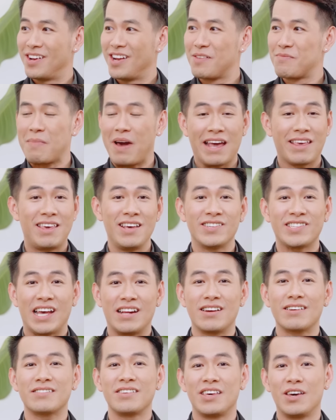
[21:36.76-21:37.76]
lên mạng chia sẻ
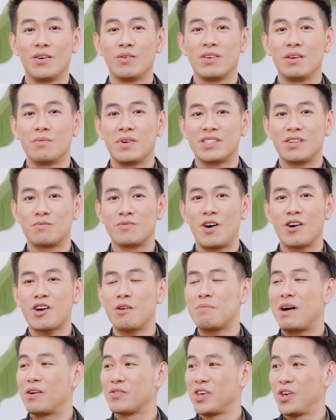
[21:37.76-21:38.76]
rất nhiều, nhưng mà trong đó
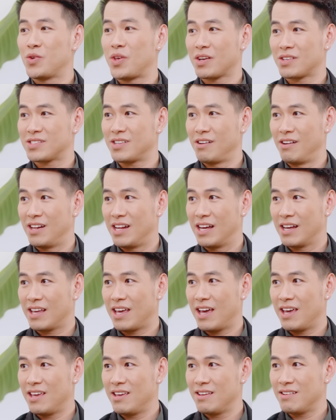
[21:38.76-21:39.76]
có bao nhiêu thật sự là
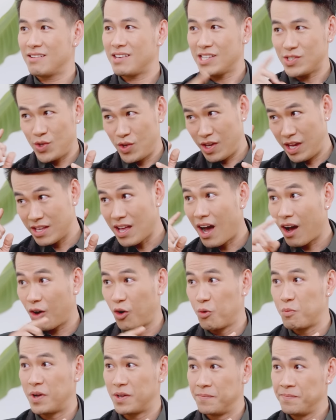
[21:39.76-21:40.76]
cái cái suy nghĩ thật
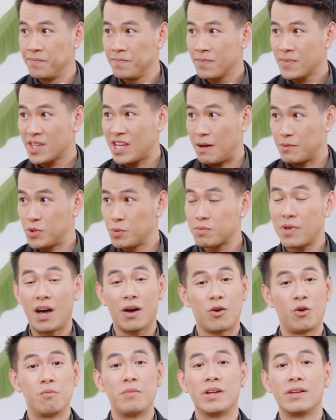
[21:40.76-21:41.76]
của mình, cảm xúc thật
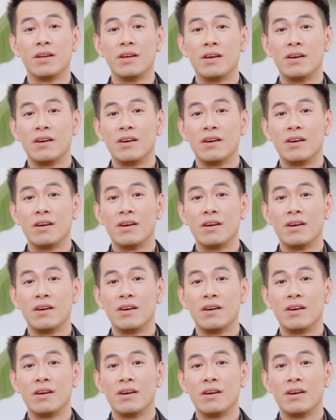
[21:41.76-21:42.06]
của mình,